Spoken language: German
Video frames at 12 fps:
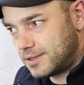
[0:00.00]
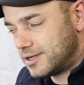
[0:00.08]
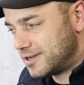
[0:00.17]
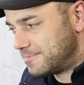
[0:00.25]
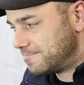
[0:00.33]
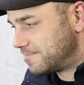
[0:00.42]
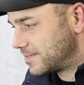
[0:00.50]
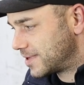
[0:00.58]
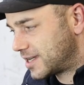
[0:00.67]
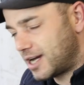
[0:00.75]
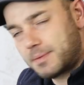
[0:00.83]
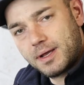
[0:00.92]
ähm,
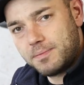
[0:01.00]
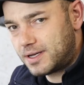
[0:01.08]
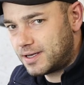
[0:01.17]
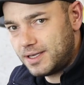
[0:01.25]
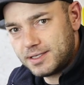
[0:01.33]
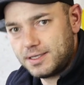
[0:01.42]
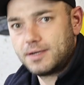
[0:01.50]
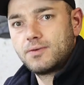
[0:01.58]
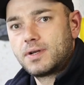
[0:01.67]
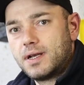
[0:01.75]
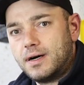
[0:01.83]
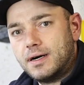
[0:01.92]
kam damit nicht sehr
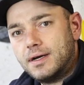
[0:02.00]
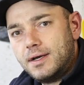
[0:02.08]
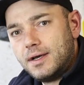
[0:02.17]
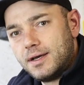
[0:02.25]
gut klar.